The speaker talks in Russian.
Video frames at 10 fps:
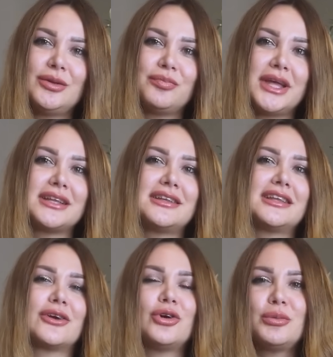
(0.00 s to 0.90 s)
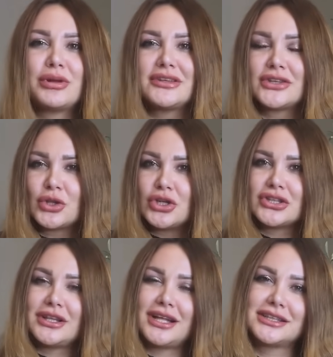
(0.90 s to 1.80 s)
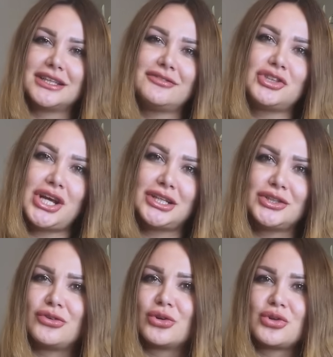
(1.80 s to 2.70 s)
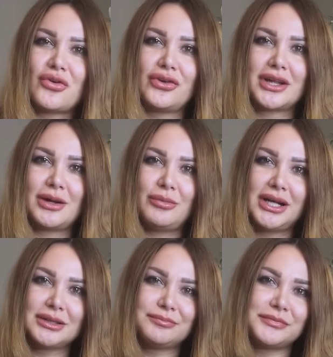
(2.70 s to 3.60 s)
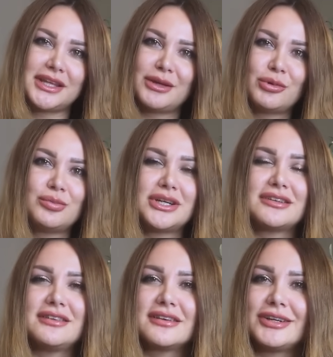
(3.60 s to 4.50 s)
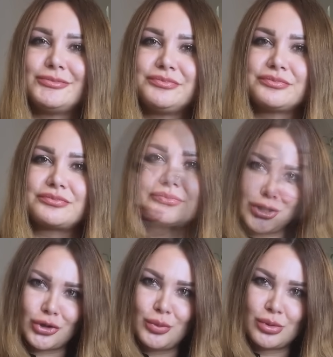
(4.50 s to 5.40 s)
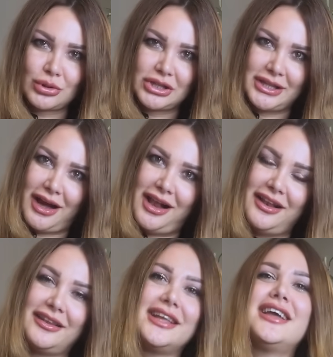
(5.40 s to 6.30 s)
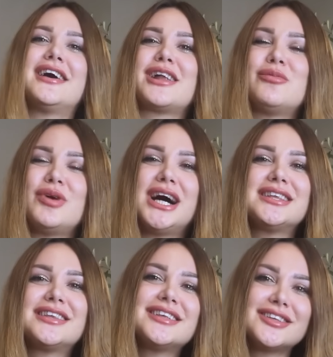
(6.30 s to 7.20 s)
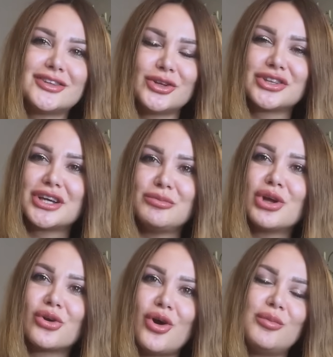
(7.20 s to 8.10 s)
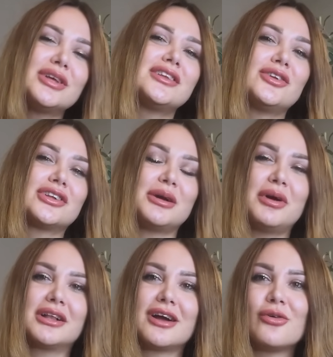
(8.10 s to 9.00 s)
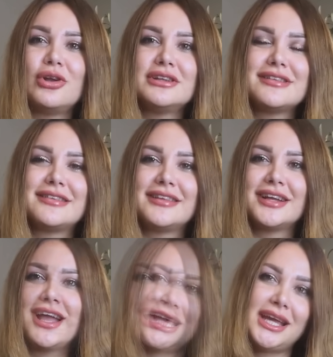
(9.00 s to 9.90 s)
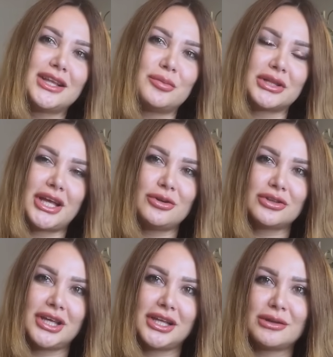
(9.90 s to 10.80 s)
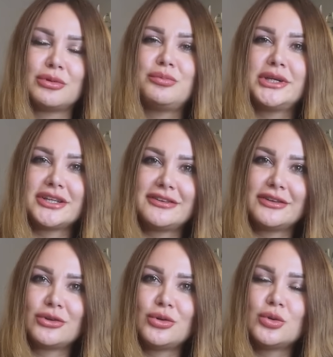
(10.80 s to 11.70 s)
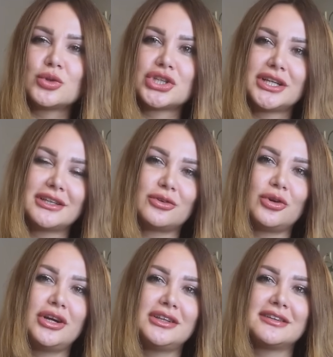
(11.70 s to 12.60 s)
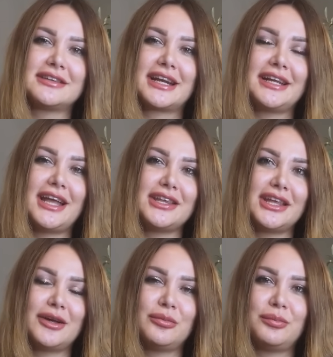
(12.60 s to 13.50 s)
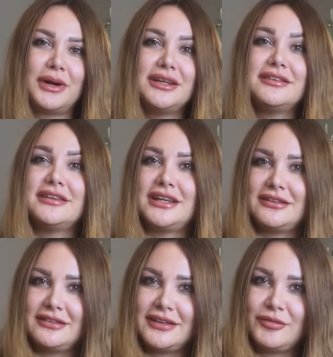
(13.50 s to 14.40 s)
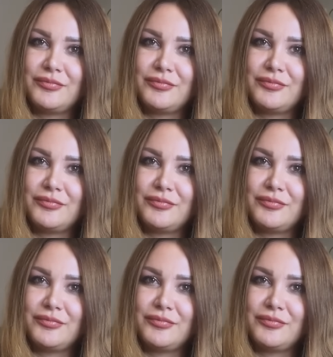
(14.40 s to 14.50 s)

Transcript: Это не такой простой сладкий девчачий фруктовый аромат на тему персика, это такой брутальный аромат с нотками рома, с нотками алкогольности. И это придает этому персику уже такое настроение поинтереснее.